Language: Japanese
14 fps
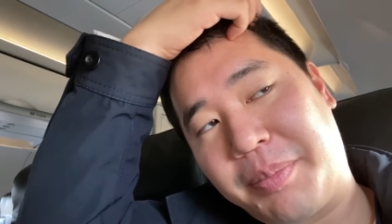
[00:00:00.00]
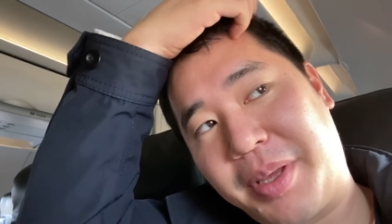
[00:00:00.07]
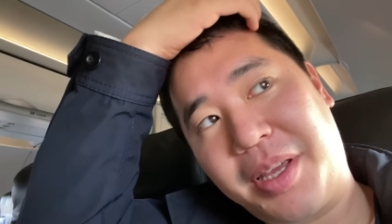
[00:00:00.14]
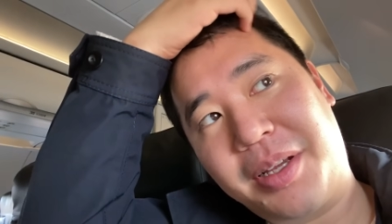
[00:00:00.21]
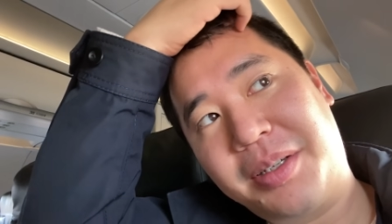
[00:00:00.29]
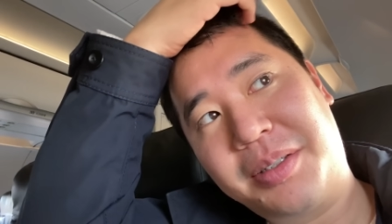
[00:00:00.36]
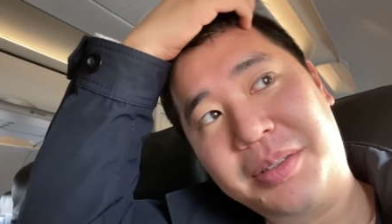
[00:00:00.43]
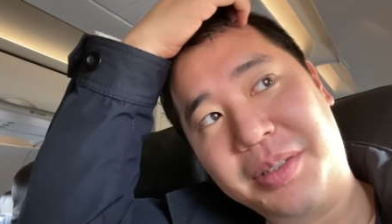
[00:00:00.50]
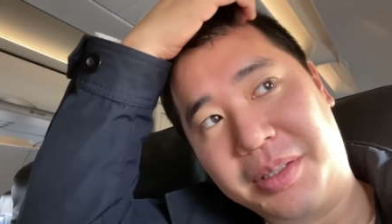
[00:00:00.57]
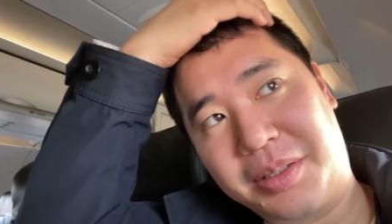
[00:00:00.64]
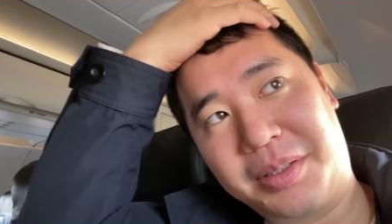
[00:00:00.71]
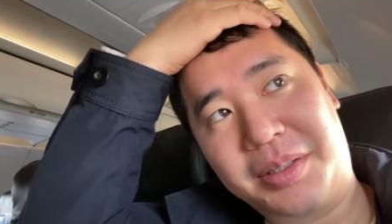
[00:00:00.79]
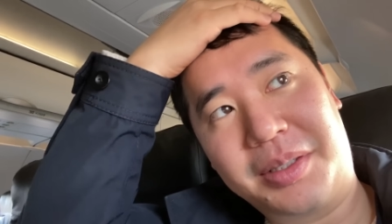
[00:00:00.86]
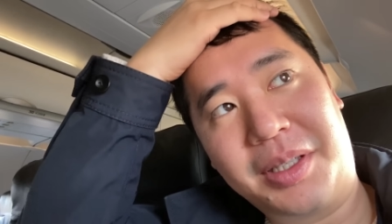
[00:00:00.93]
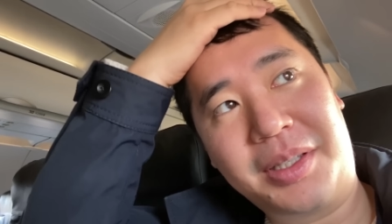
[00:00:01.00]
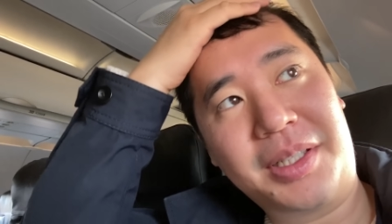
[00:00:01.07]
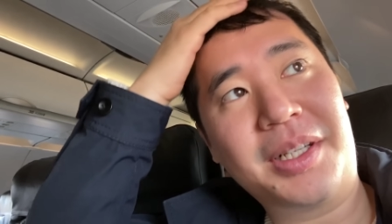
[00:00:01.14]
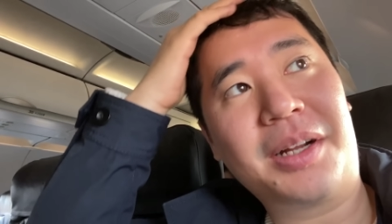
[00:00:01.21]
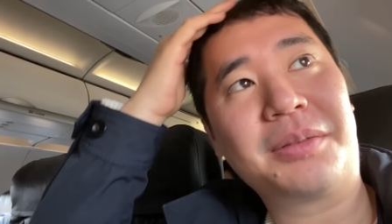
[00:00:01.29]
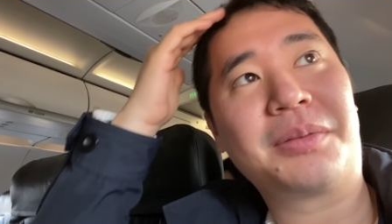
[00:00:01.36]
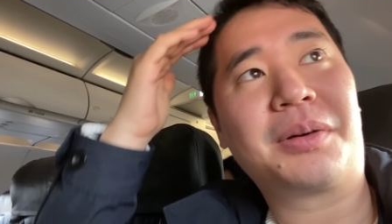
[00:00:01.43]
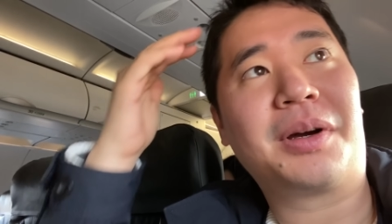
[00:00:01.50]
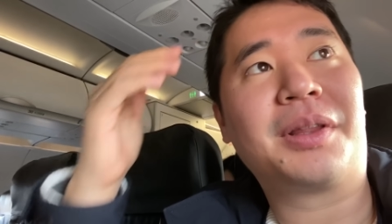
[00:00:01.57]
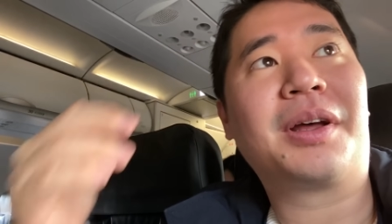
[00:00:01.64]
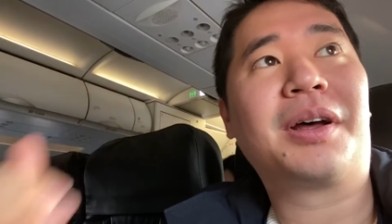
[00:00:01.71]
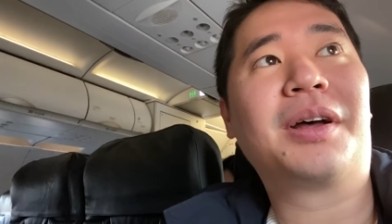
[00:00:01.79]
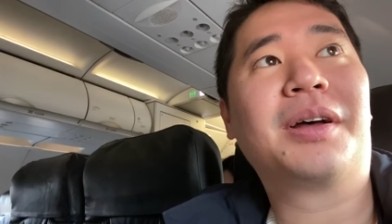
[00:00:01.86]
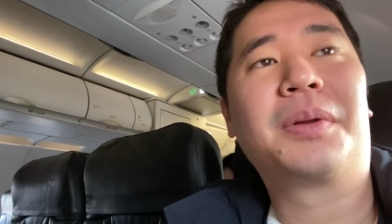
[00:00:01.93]
米軍になるのか
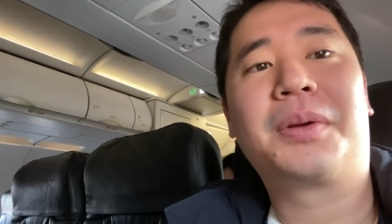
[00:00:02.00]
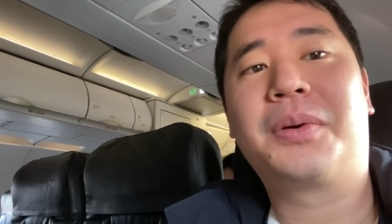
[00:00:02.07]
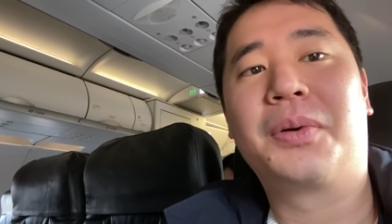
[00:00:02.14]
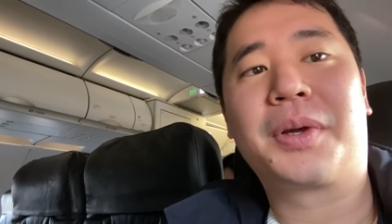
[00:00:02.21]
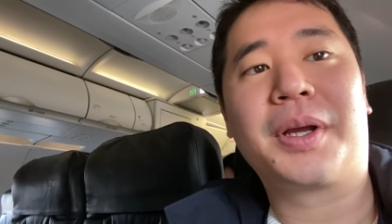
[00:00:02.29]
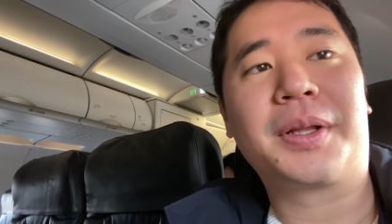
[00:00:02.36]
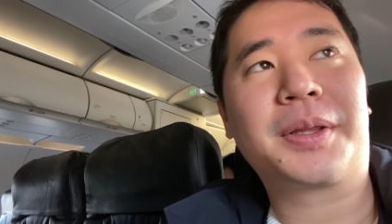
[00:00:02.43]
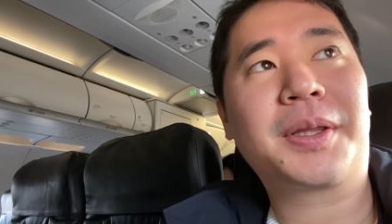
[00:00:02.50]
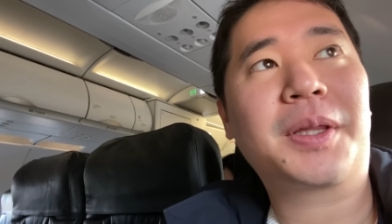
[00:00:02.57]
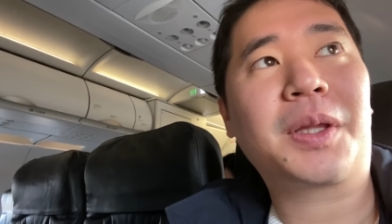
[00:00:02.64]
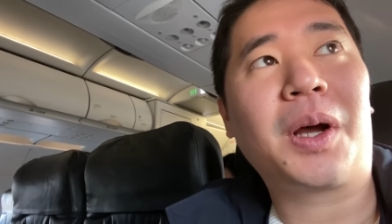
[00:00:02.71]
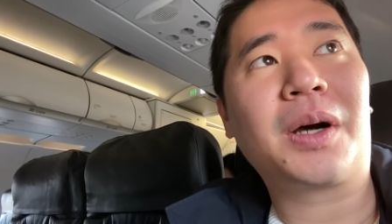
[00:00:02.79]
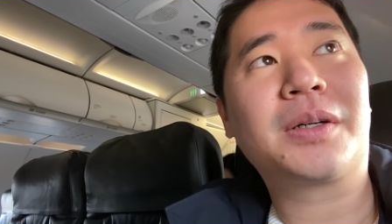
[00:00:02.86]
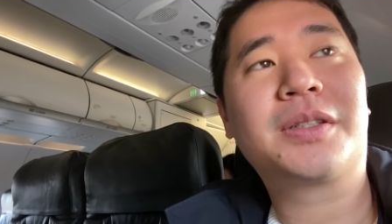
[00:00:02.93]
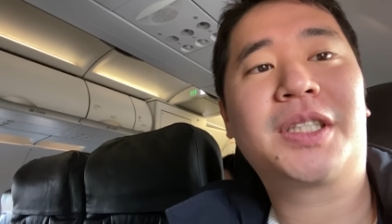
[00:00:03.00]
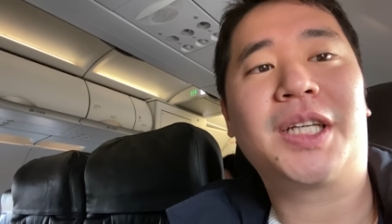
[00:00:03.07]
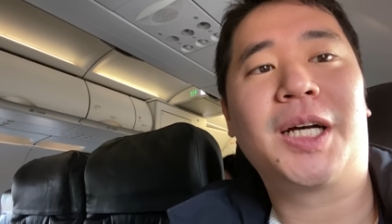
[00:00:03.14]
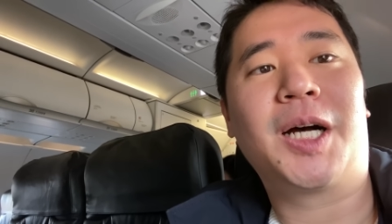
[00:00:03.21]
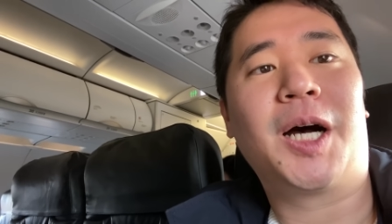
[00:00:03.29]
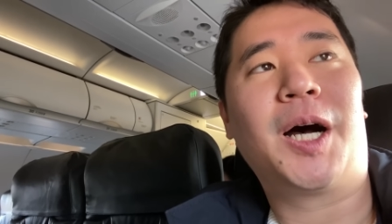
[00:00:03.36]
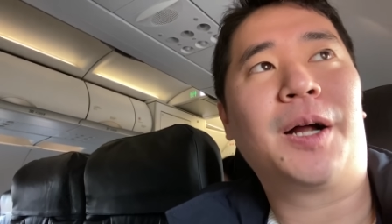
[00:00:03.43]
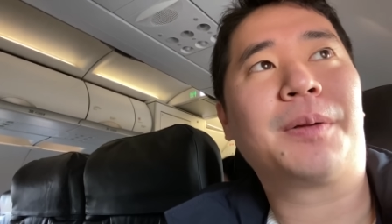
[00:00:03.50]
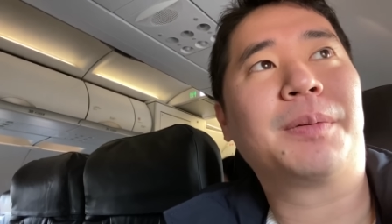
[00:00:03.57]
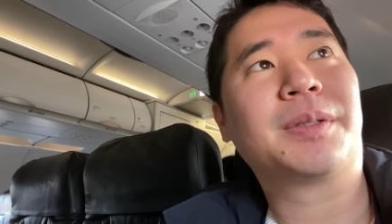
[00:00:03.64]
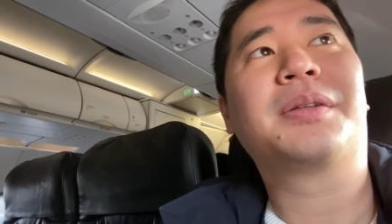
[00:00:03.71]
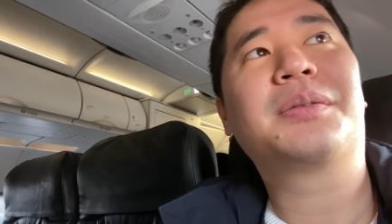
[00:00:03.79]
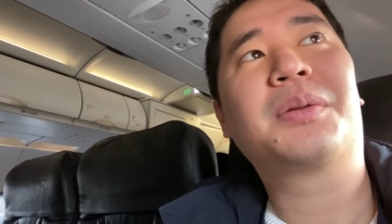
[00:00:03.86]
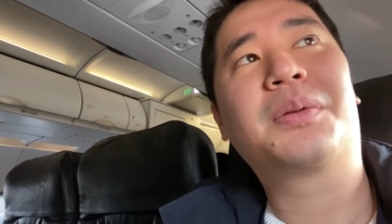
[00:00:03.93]
な飛行機がたくさんありま
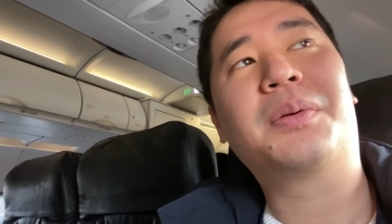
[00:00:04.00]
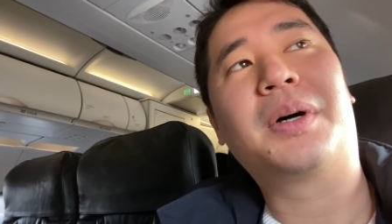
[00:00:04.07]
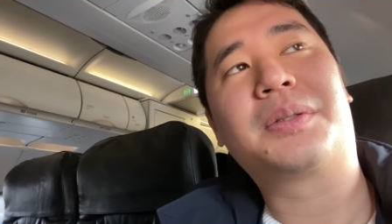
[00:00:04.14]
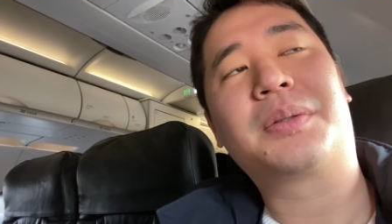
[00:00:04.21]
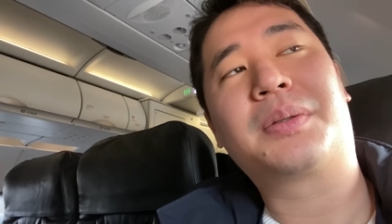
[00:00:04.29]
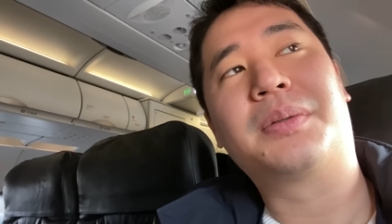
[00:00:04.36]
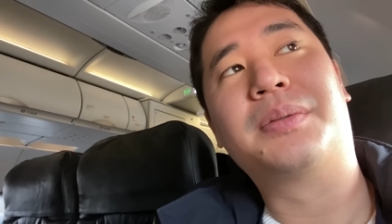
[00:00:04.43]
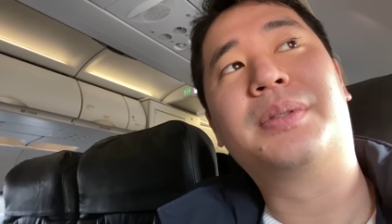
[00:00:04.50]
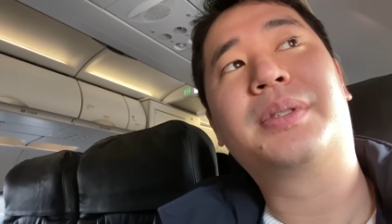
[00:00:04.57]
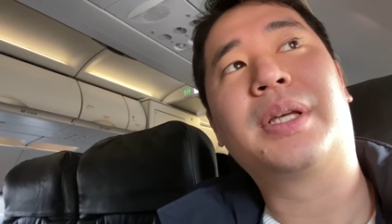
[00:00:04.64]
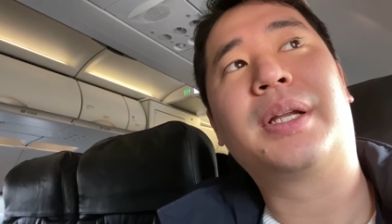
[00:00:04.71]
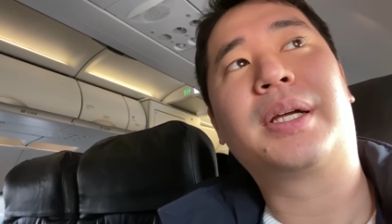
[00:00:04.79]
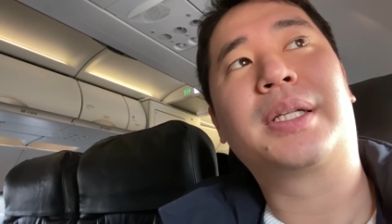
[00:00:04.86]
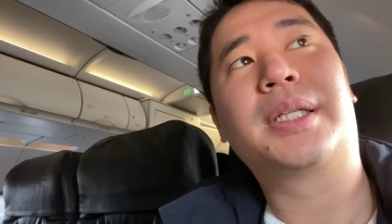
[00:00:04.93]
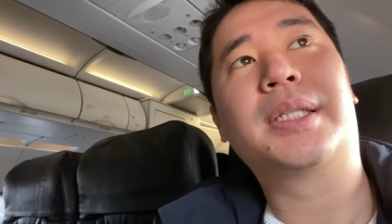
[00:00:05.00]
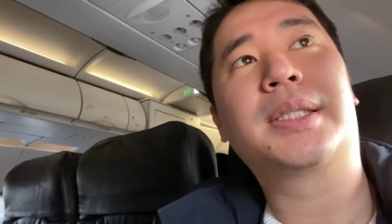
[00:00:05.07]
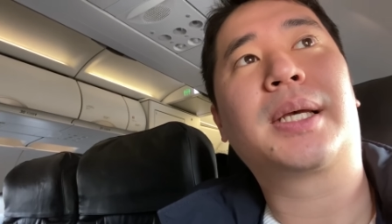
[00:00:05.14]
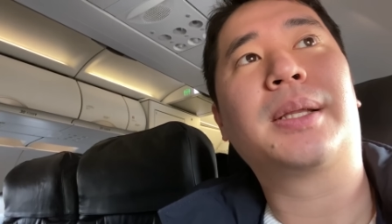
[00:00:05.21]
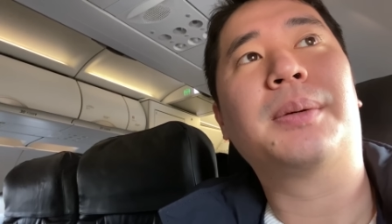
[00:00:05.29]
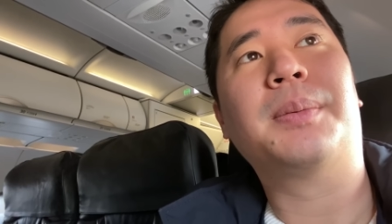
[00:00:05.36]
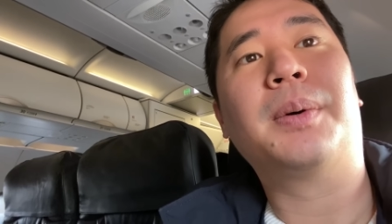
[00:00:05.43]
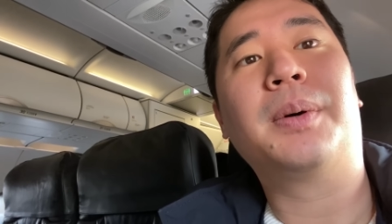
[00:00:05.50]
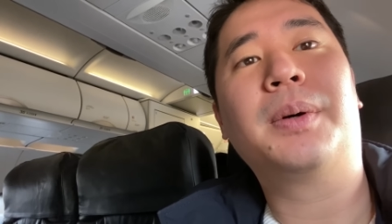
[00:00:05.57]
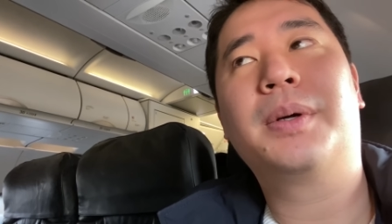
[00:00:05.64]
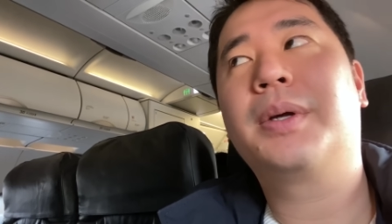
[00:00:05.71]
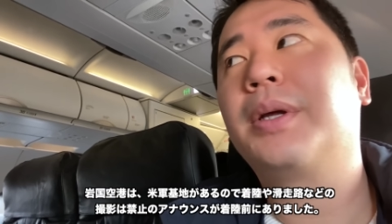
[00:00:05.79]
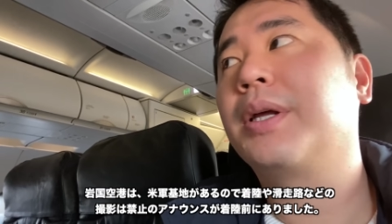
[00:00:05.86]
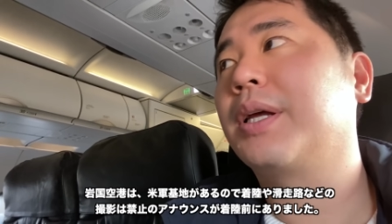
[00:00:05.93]
すね外はちょっと映せないんですけど
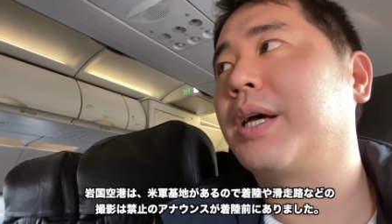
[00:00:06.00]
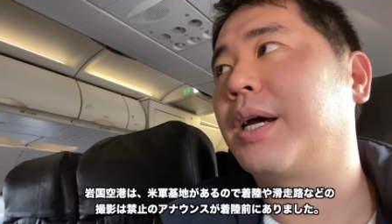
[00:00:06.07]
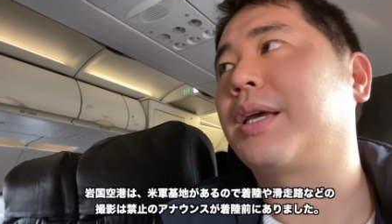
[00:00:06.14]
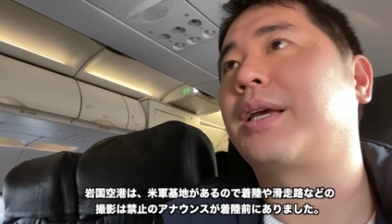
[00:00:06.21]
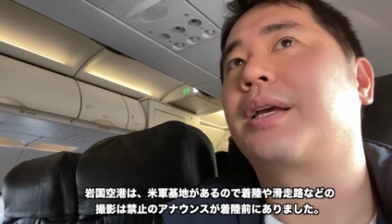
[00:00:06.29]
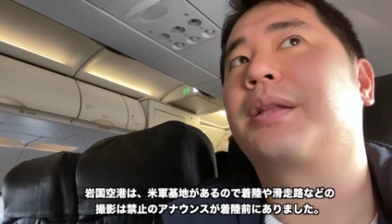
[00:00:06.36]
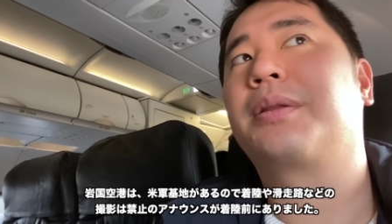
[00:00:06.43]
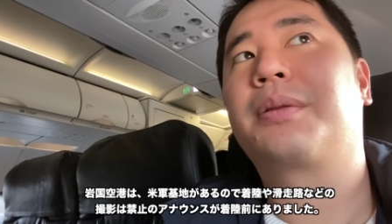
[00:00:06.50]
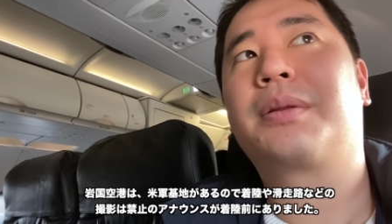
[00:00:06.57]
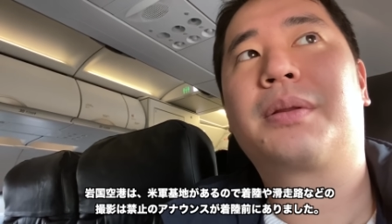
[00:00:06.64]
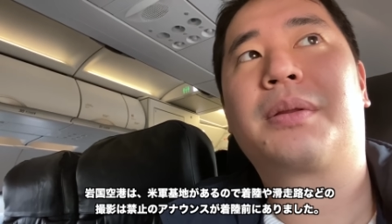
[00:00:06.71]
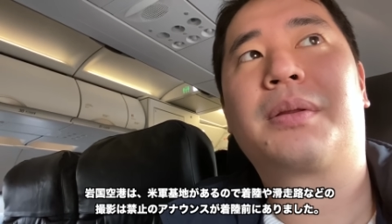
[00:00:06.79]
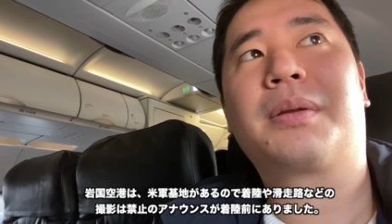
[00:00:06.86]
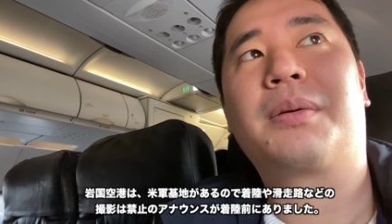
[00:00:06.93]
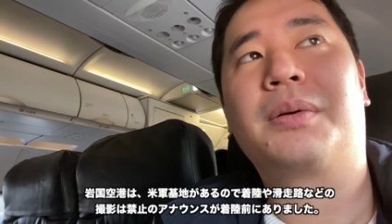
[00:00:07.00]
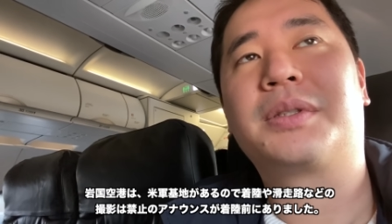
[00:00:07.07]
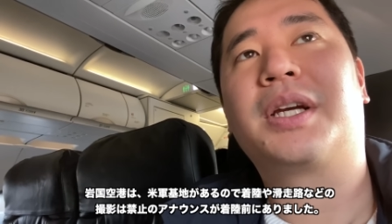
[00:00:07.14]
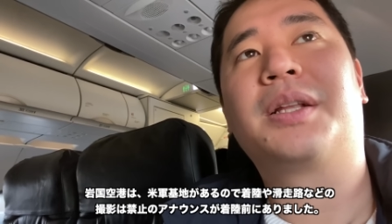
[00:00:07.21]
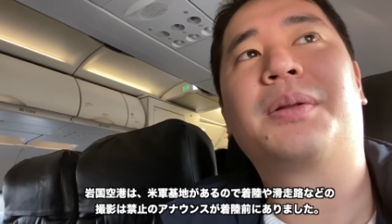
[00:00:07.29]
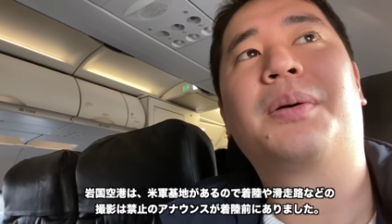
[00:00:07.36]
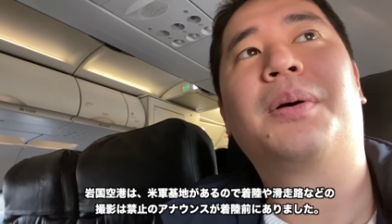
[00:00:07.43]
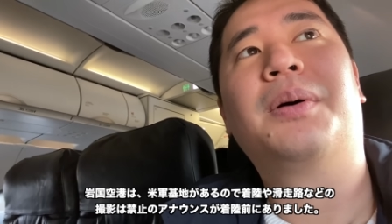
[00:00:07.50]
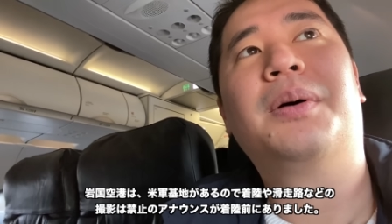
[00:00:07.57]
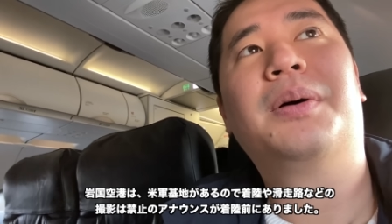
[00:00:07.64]
はいこちらの